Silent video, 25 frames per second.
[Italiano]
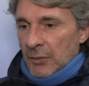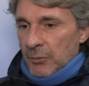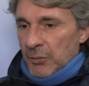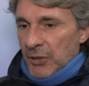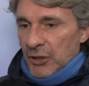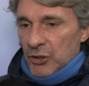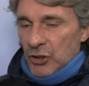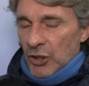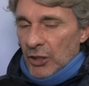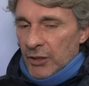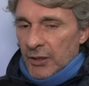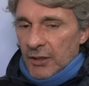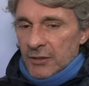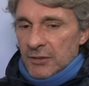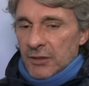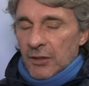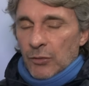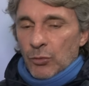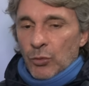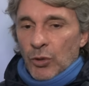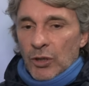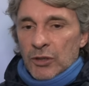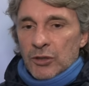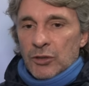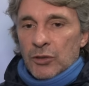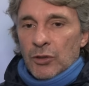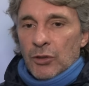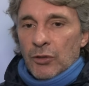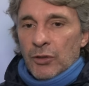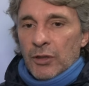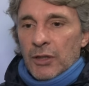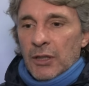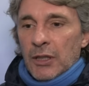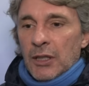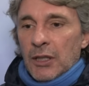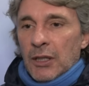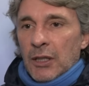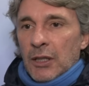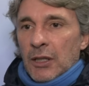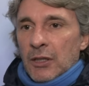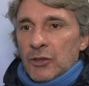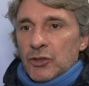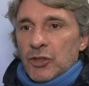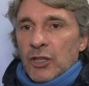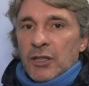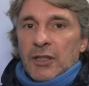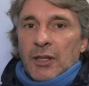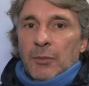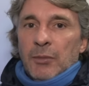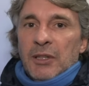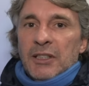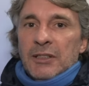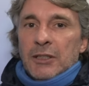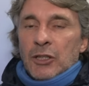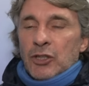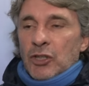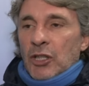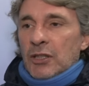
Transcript: per certe situazioni, certamente